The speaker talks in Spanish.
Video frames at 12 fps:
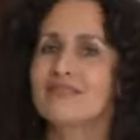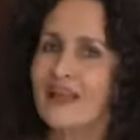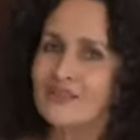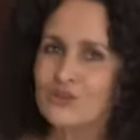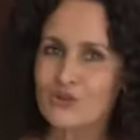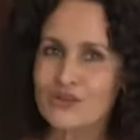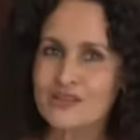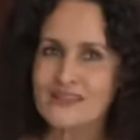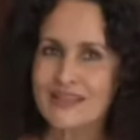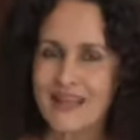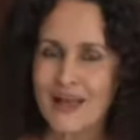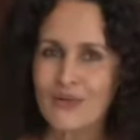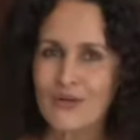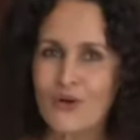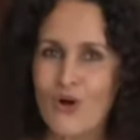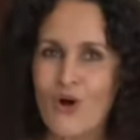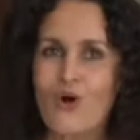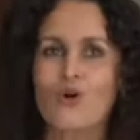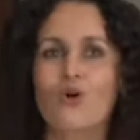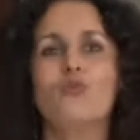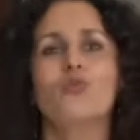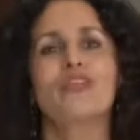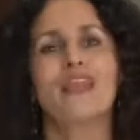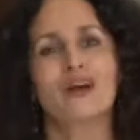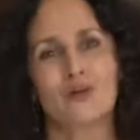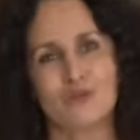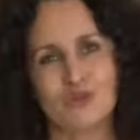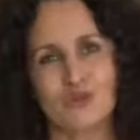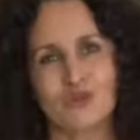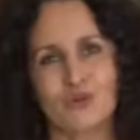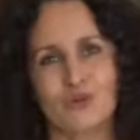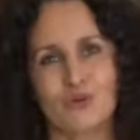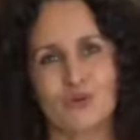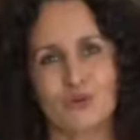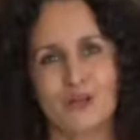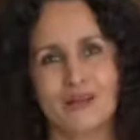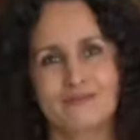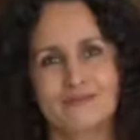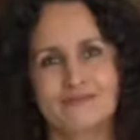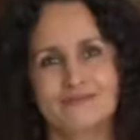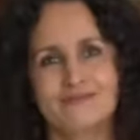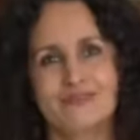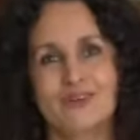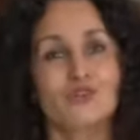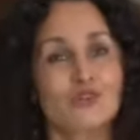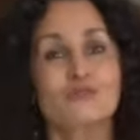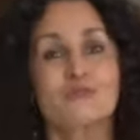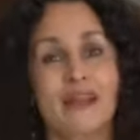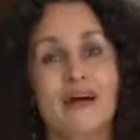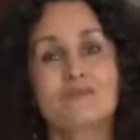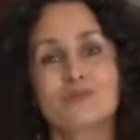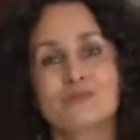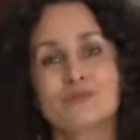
tanto del Senado como de la Comisión de Cultura. Los esperamos.